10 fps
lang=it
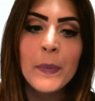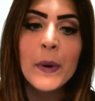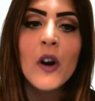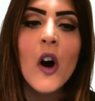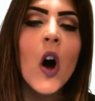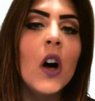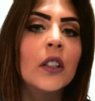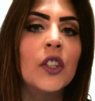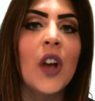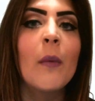però
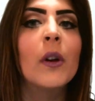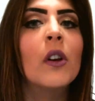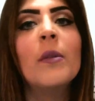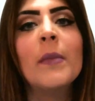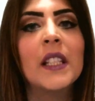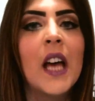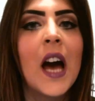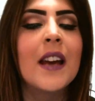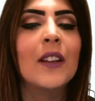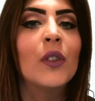diciamo i loro
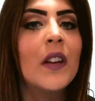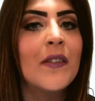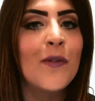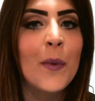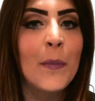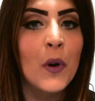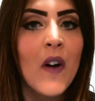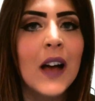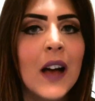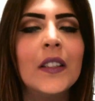mascara non li avevo mai
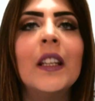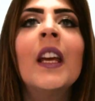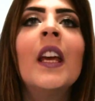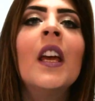provati